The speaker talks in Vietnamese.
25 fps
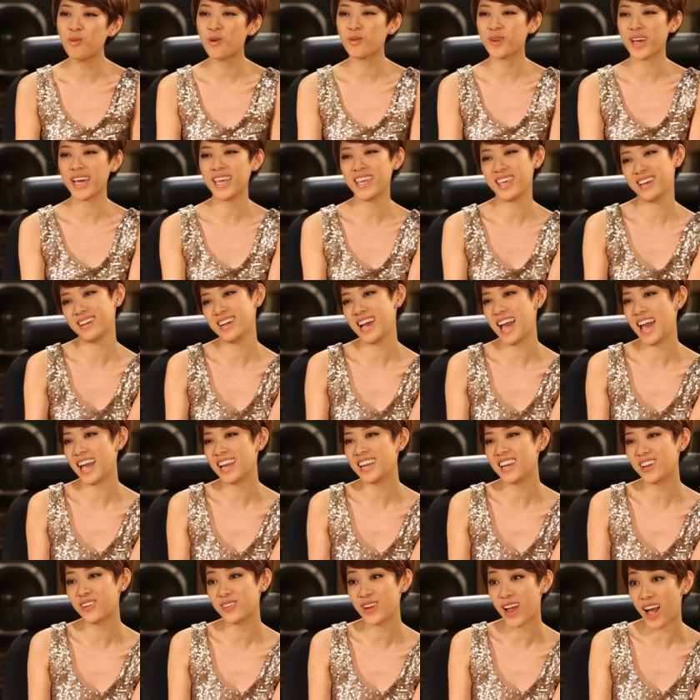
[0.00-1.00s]
một cái dự
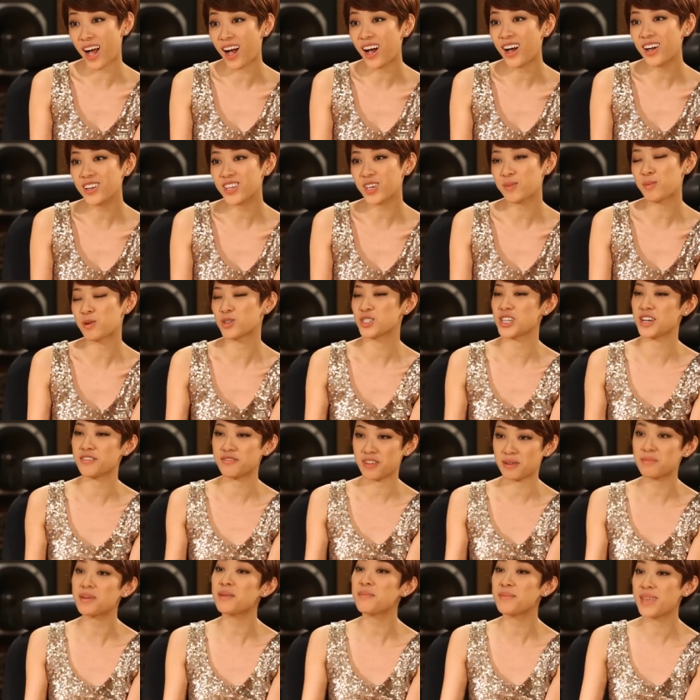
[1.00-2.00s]
án nào đó cho một sản
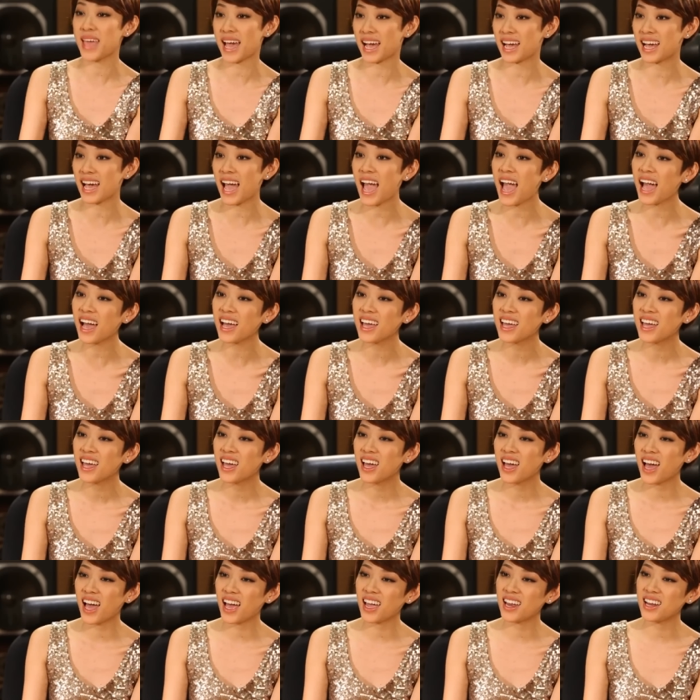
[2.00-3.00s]
phẩm âm nhạc khác
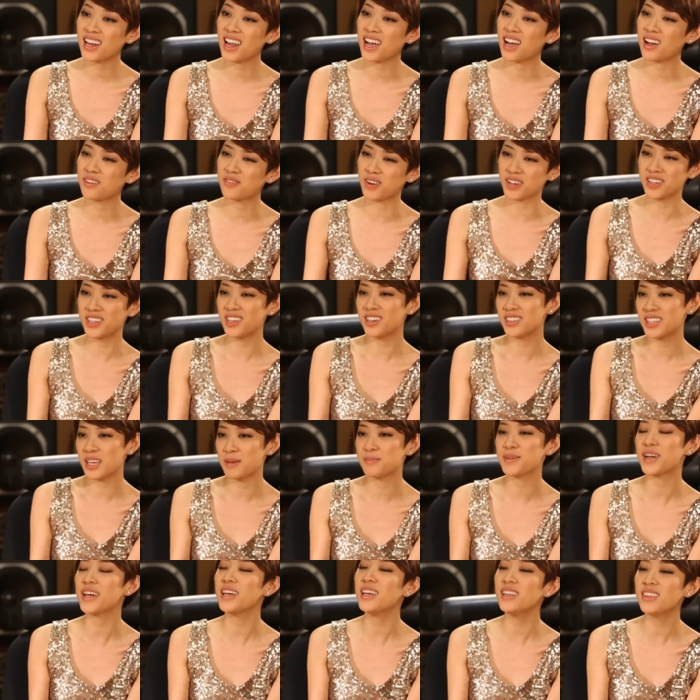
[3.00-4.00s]
hay là vẫn chưa
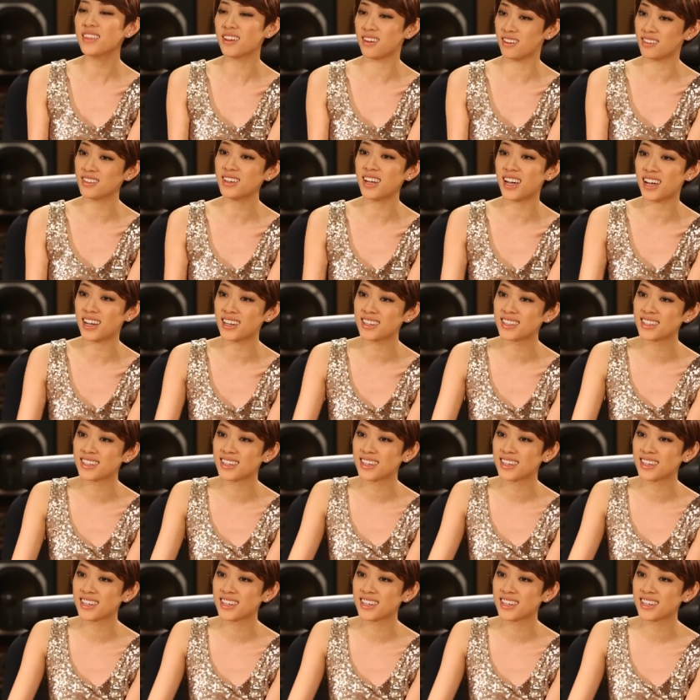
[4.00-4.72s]
tìm ra ý tưởng à?